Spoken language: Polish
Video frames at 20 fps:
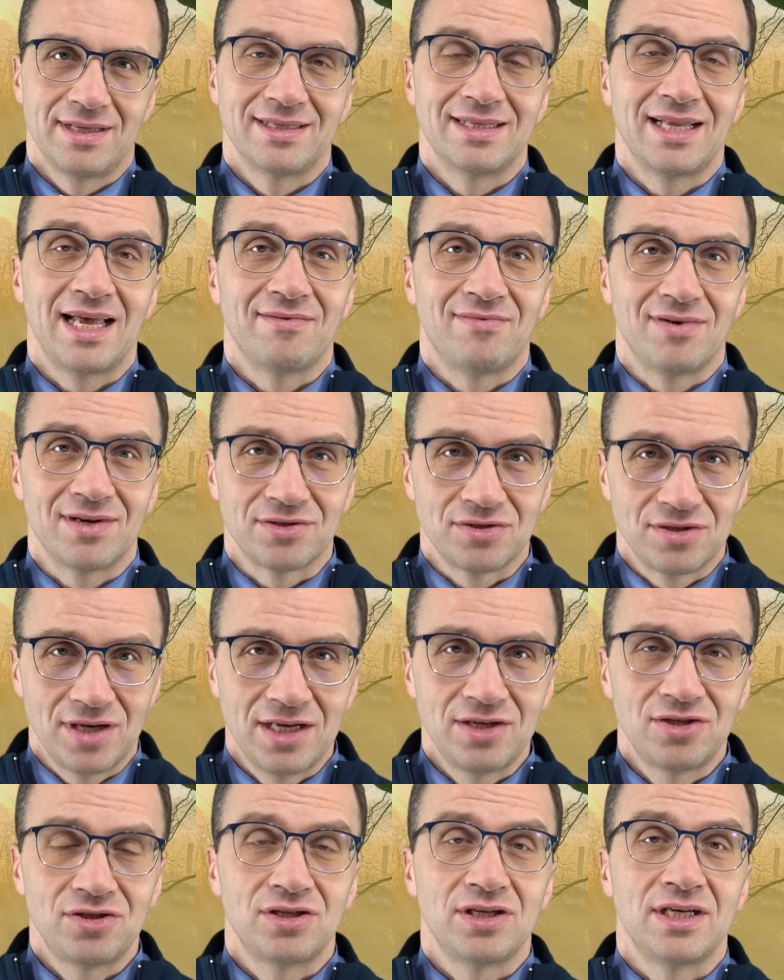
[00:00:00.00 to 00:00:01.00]

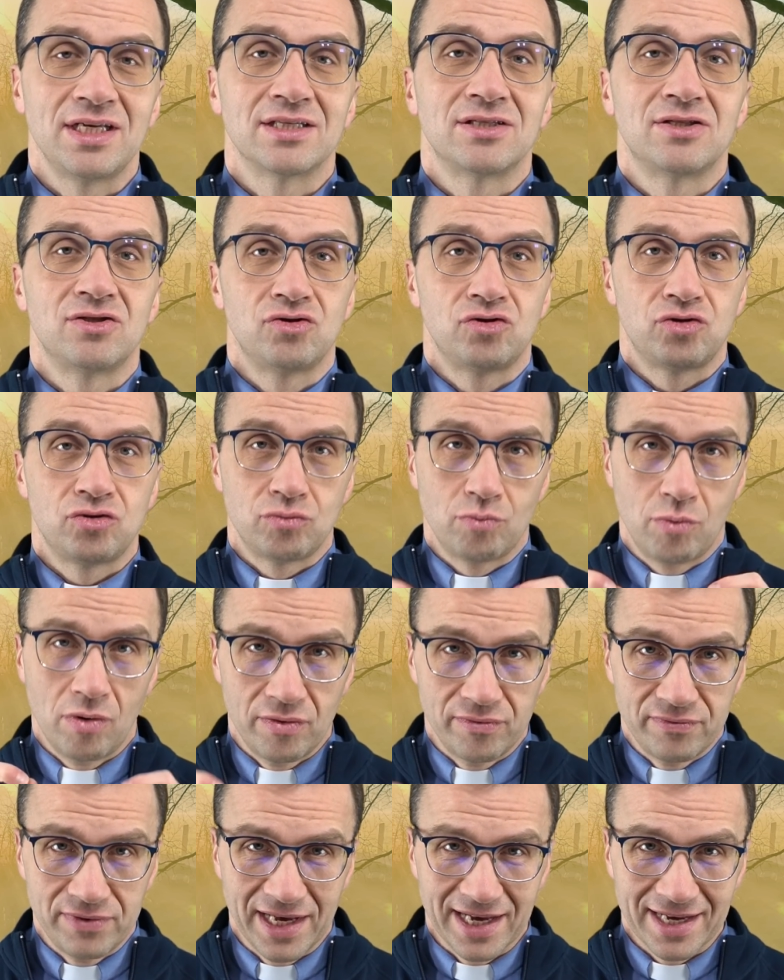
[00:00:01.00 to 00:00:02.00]
Najważniejszy jest
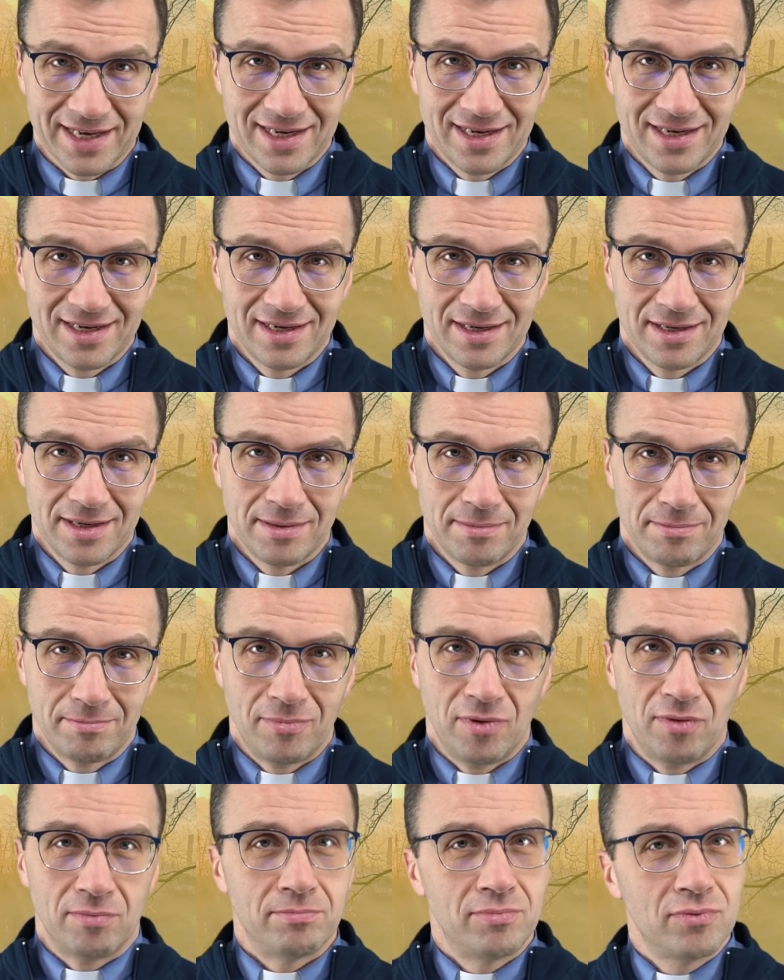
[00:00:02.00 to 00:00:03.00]
człowiek,
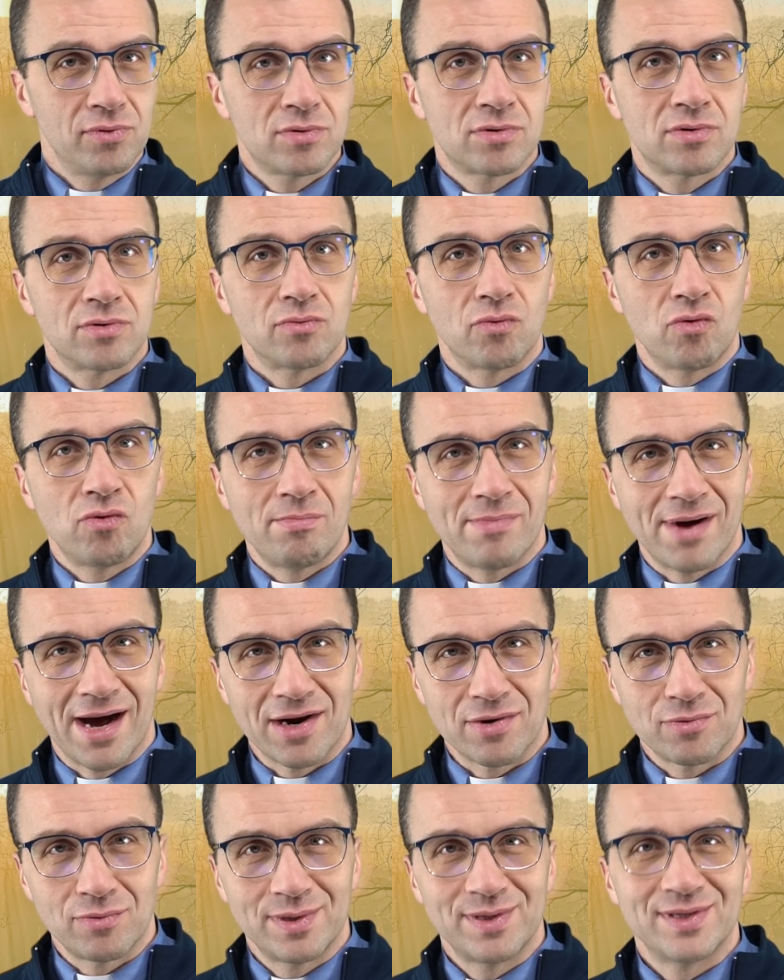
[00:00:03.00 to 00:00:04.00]
bo Bóg
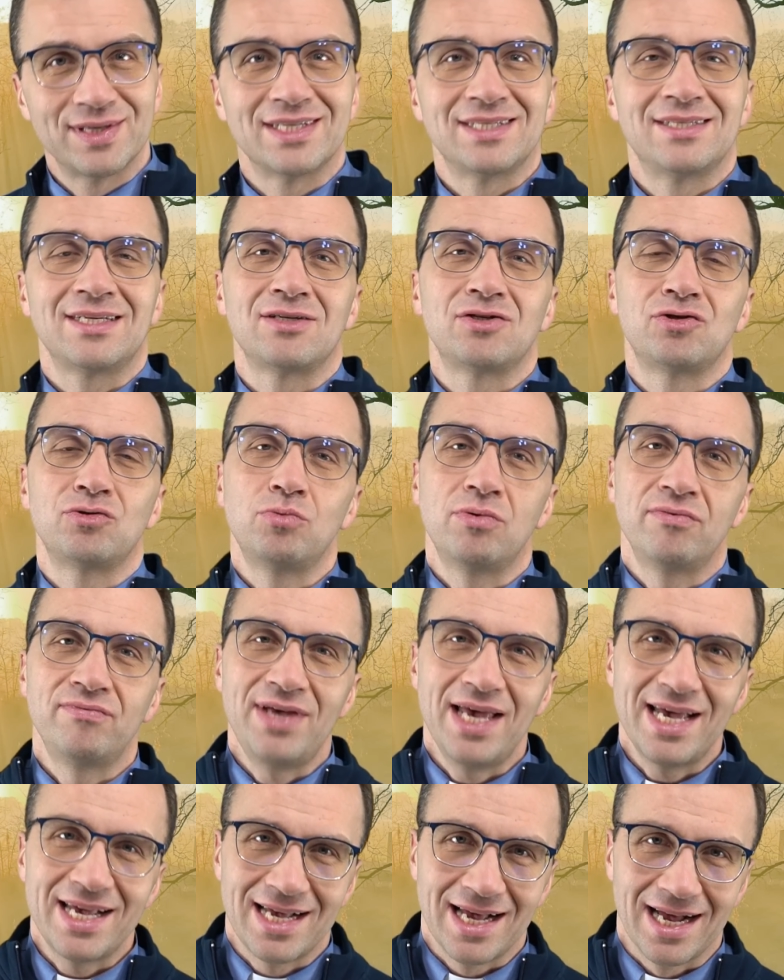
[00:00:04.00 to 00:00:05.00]
umarł za
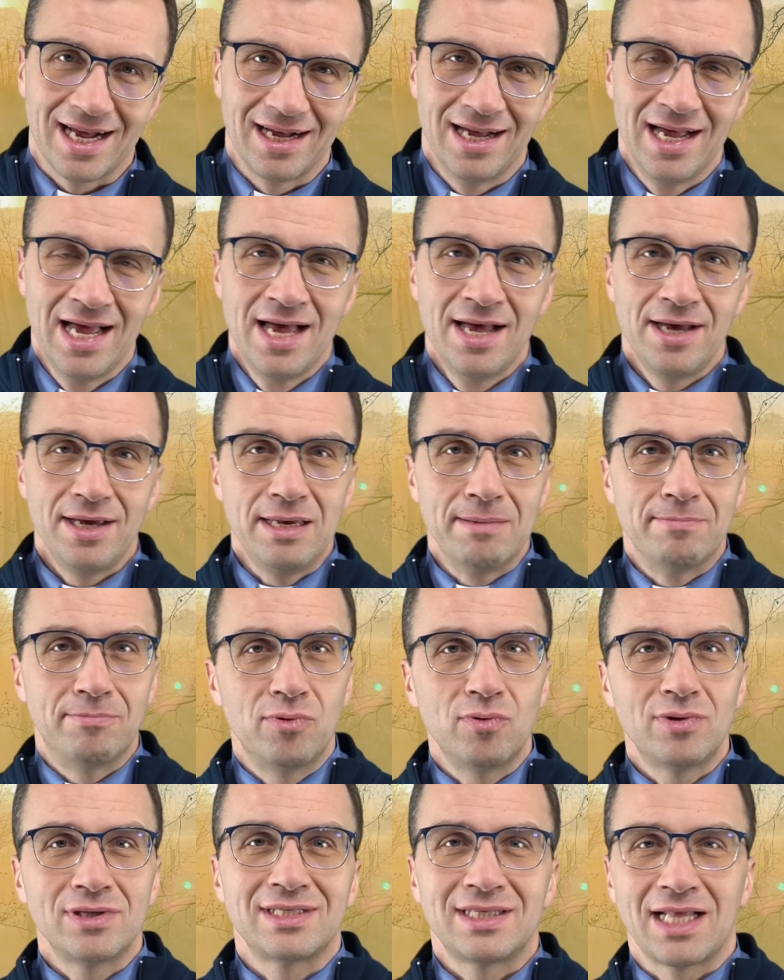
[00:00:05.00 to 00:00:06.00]
człowieka i
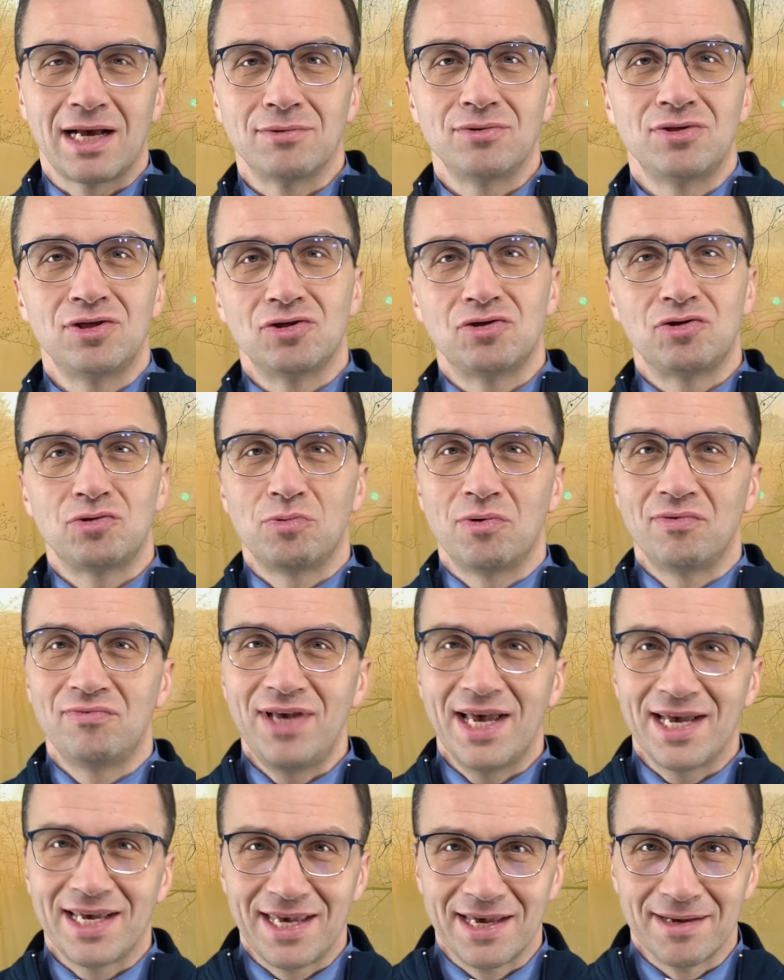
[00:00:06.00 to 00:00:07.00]
Bóg stał się
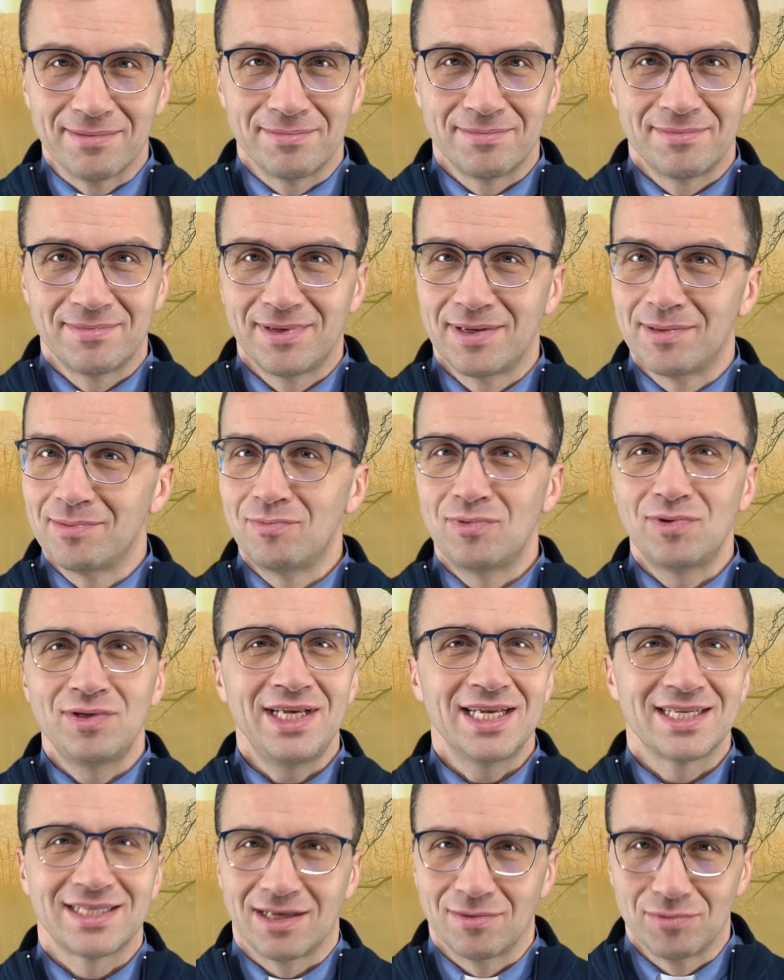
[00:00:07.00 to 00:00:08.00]
człowiekiem. Bóg
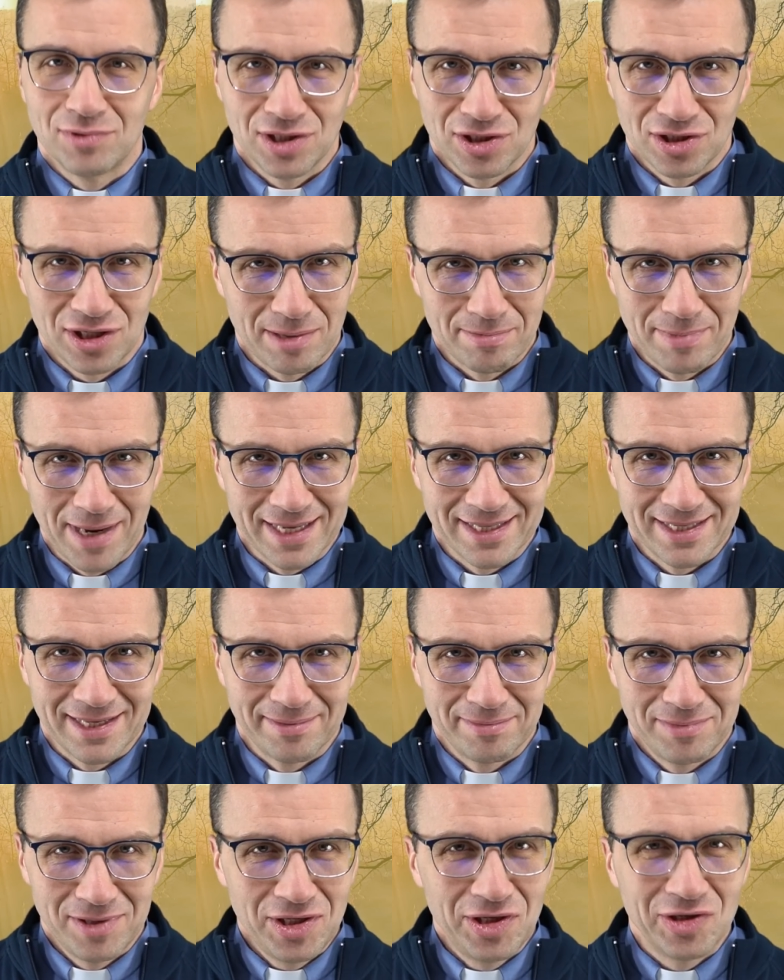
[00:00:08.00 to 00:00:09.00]
nie stał się
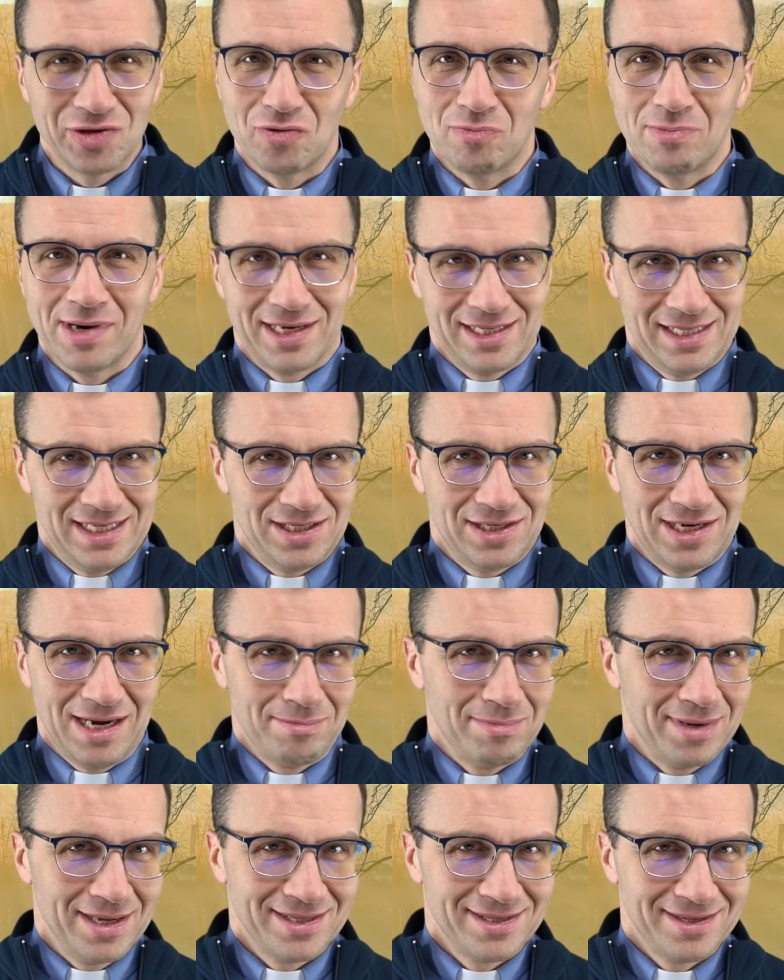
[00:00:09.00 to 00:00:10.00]
szabatem i nie umarł za
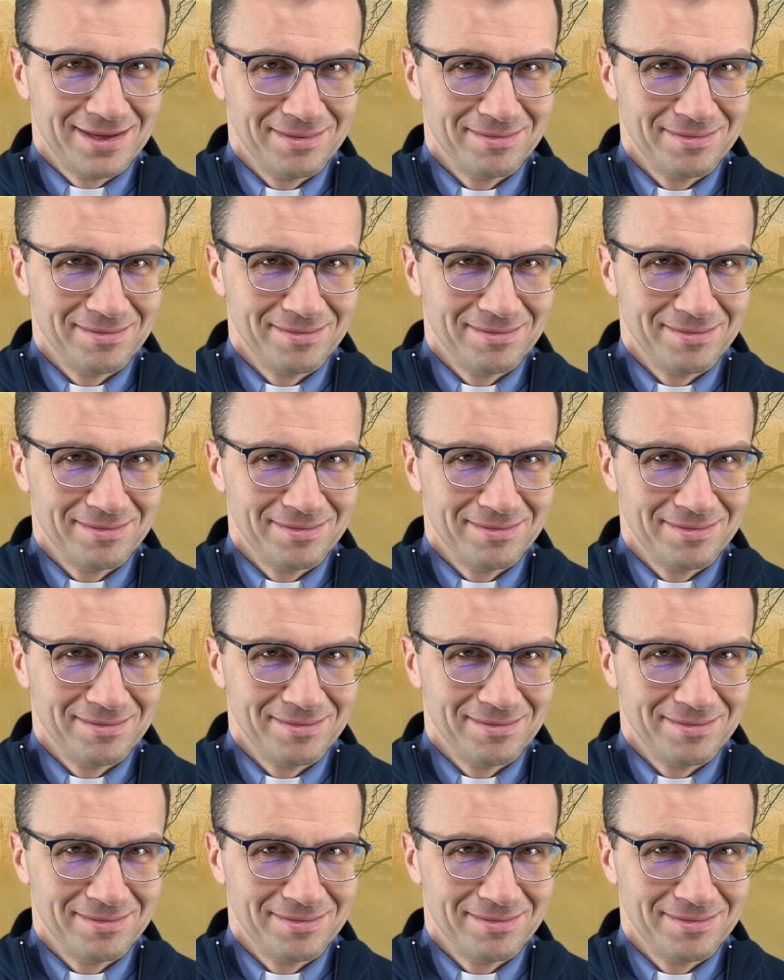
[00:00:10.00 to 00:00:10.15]
szabat.